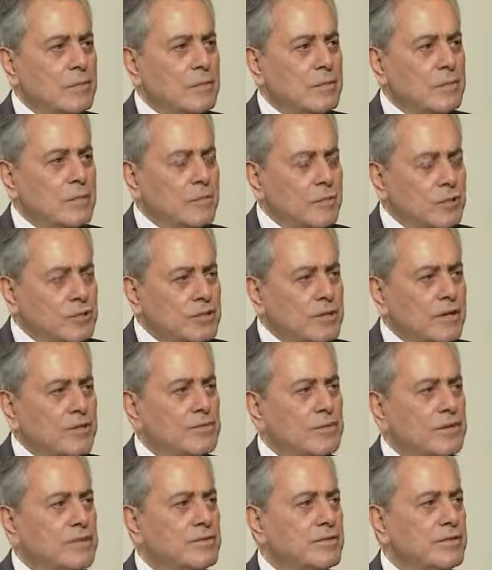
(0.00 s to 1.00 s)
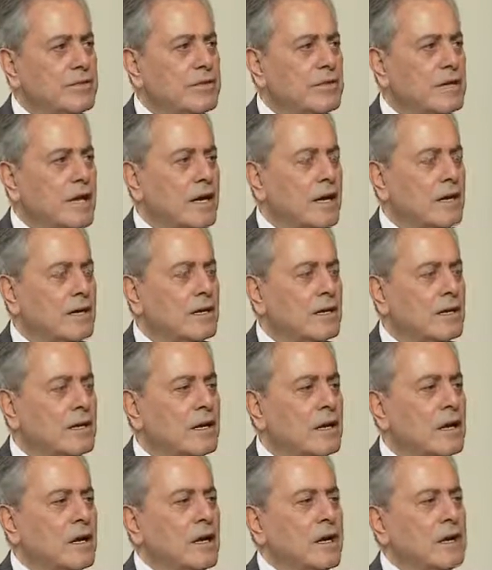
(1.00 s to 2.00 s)
المنتفض في داخل
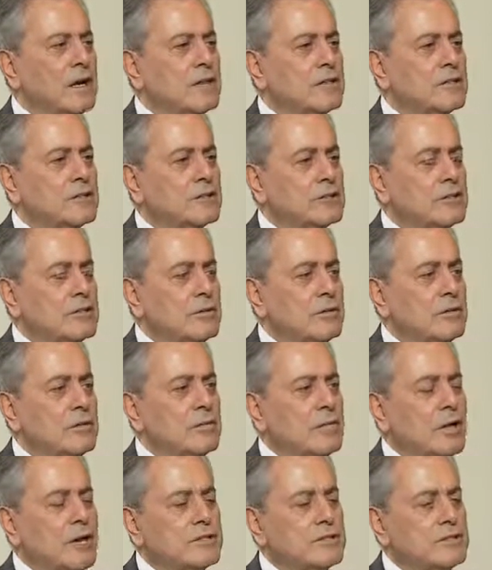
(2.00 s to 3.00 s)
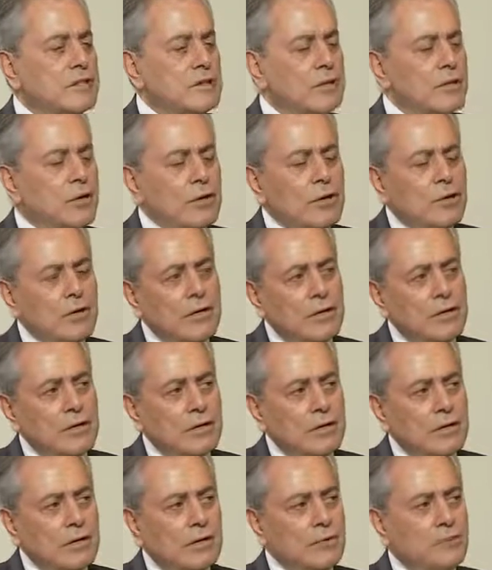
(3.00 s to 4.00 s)
آه، المؤسسة كل
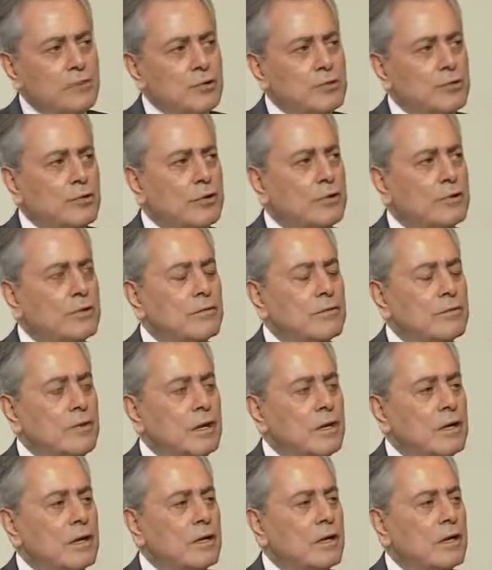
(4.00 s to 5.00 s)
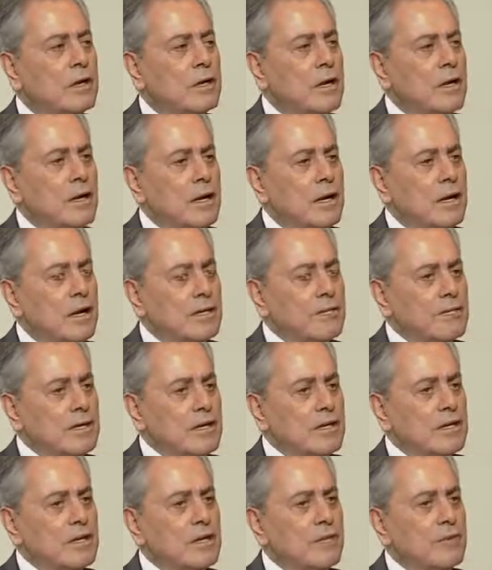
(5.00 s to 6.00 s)
المدن
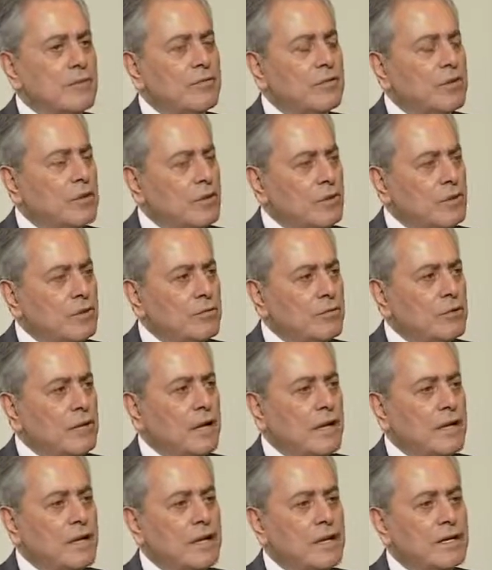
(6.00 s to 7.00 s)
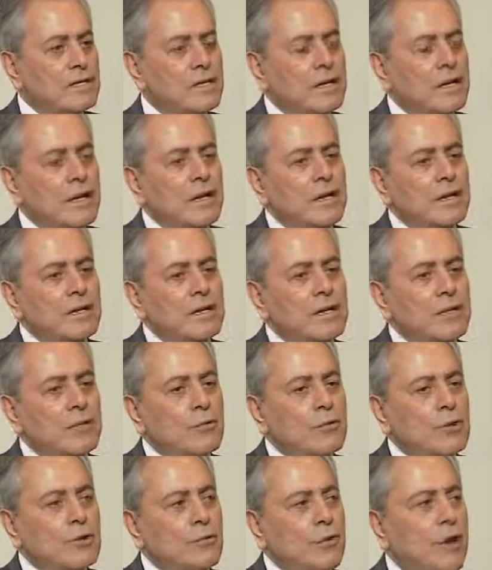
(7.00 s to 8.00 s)
الأمريكية وفي كل الولايات
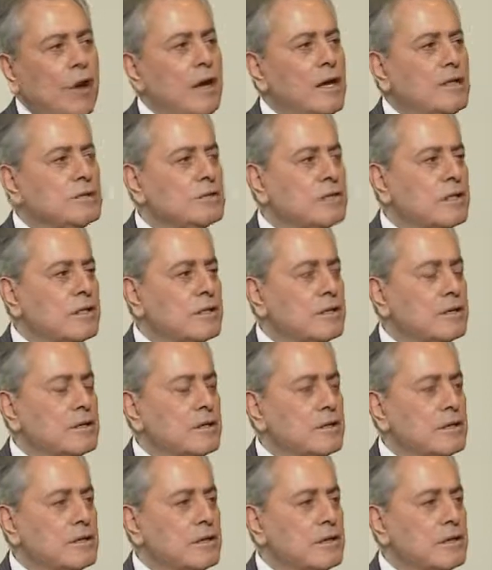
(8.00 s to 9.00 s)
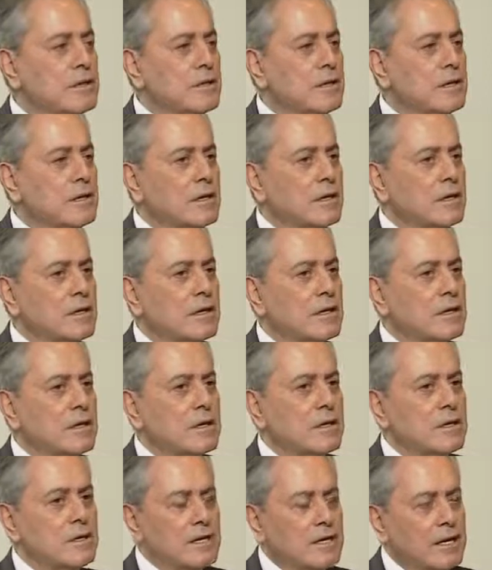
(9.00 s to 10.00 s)
هو يحاصر آه،
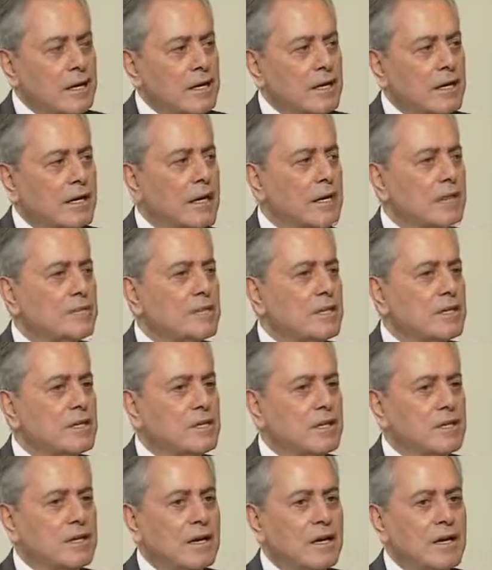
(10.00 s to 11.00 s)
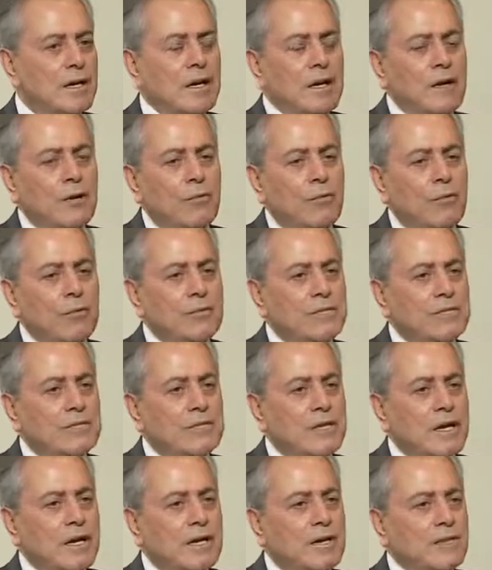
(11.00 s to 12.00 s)
الإدارة الأمريكية
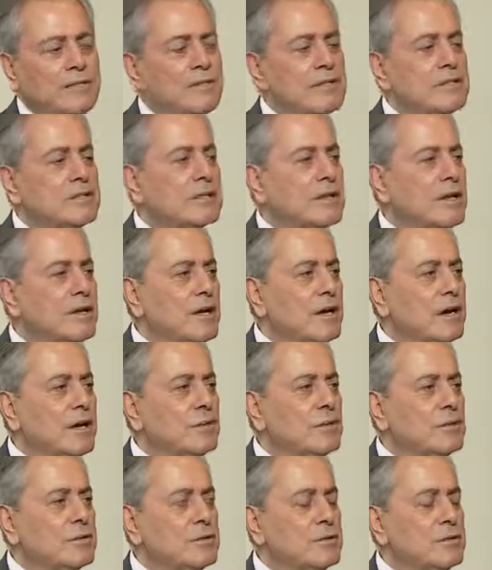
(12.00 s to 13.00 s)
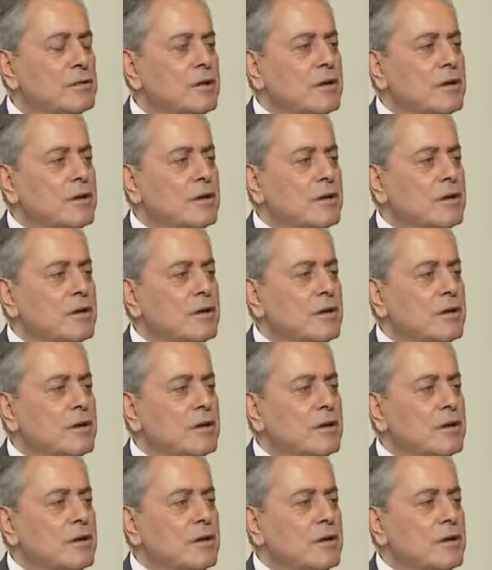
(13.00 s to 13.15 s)
وبالتالي في تناقض